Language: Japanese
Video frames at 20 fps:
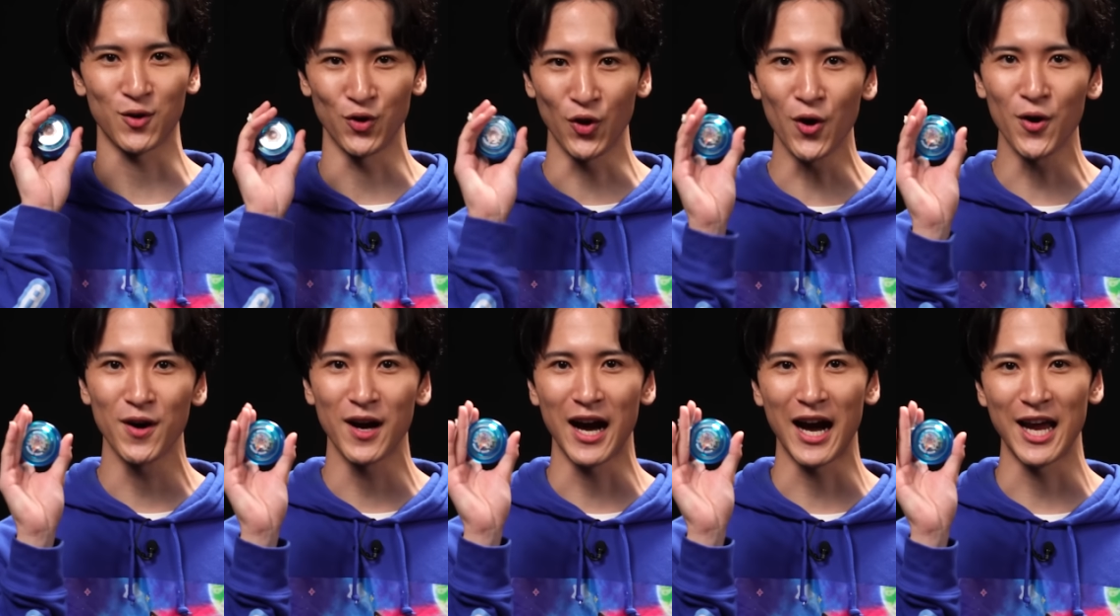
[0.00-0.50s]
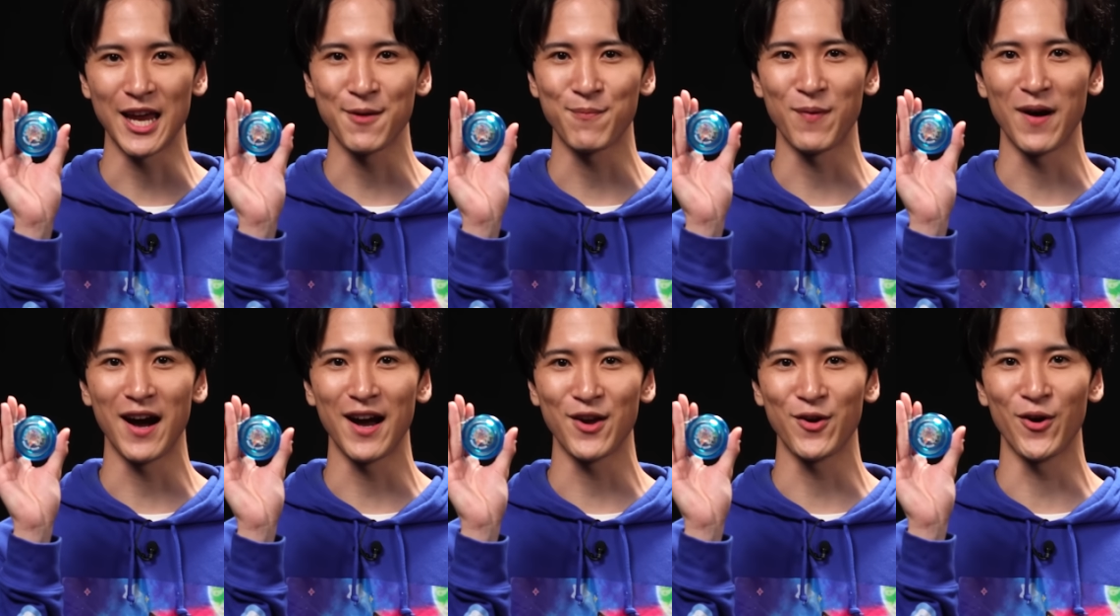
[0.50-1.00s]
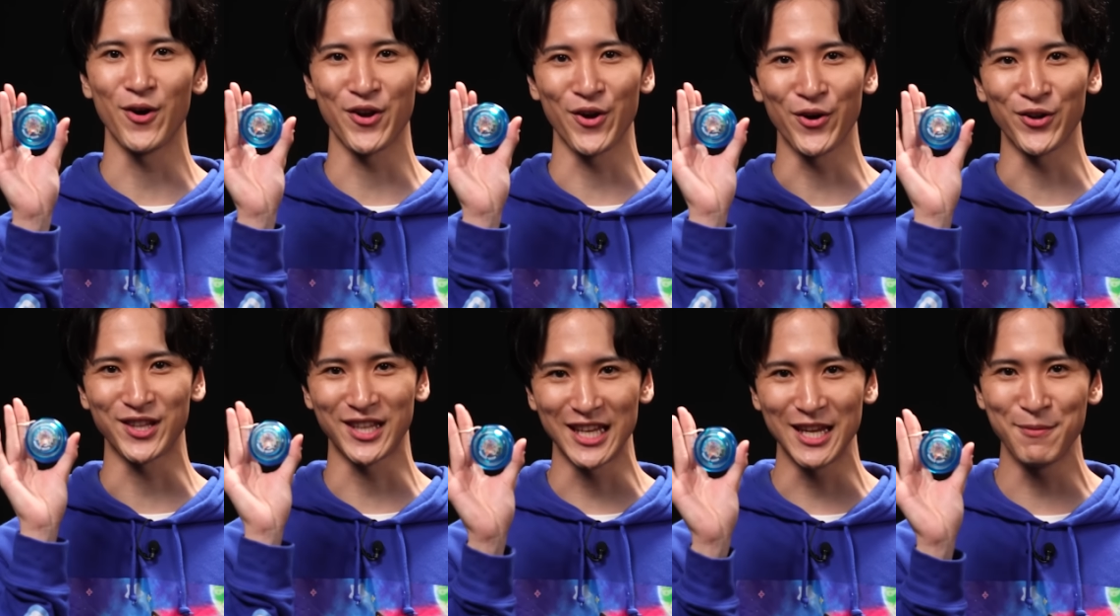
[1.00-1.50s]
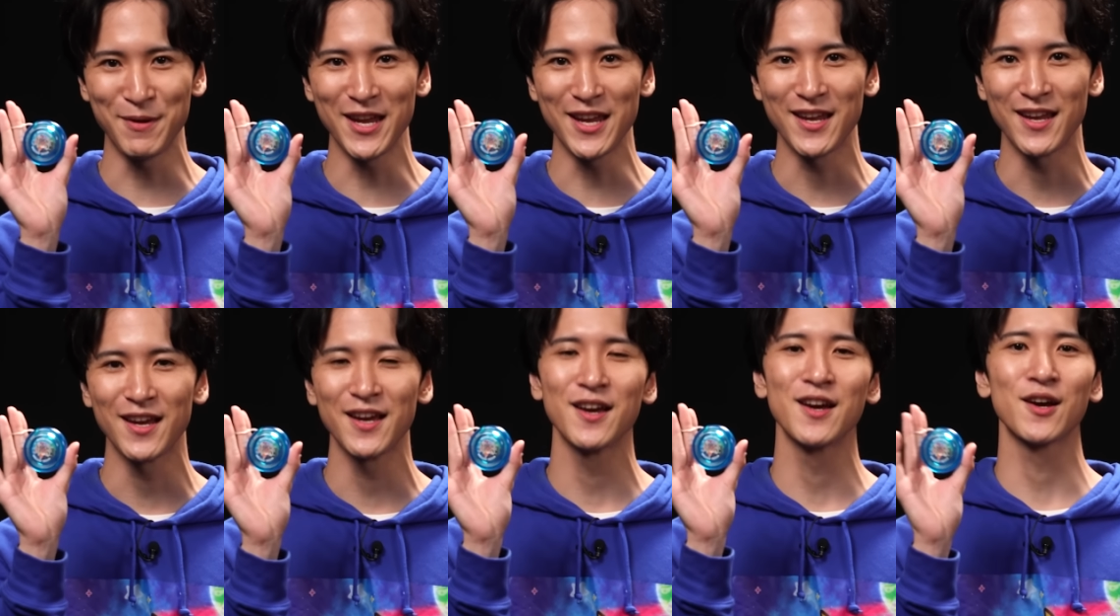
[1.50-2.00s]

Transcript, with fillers: このハイパーヨーヨー TV